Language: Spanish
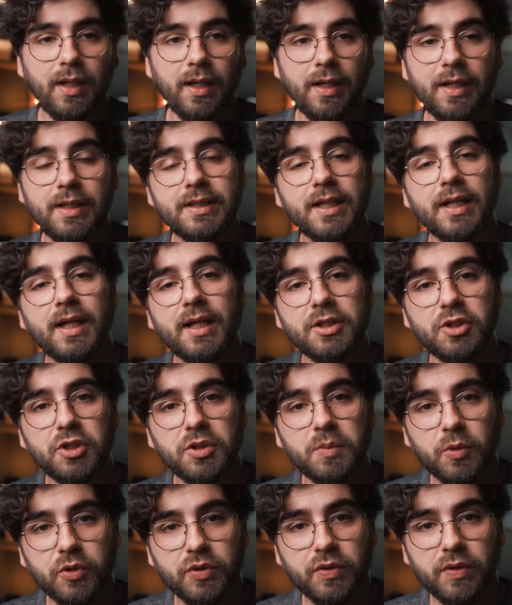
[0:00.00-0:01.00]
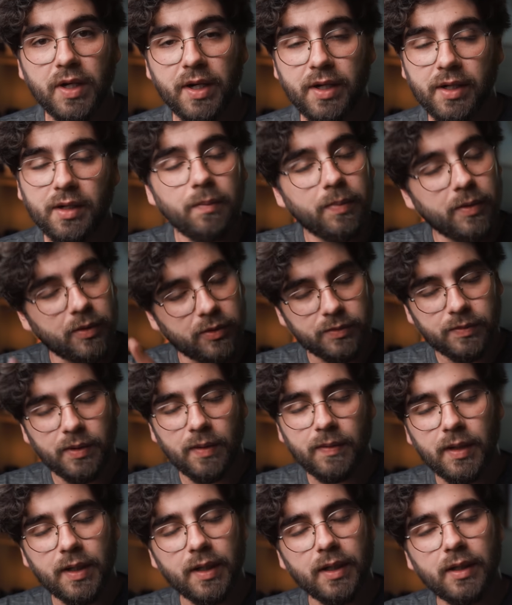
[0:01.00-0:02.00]
En este caso es Motion Array, pero os voy
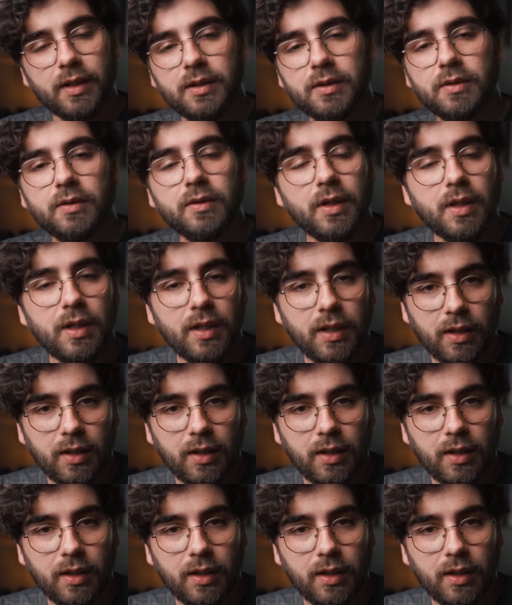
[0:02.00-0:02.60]
a hablar de ello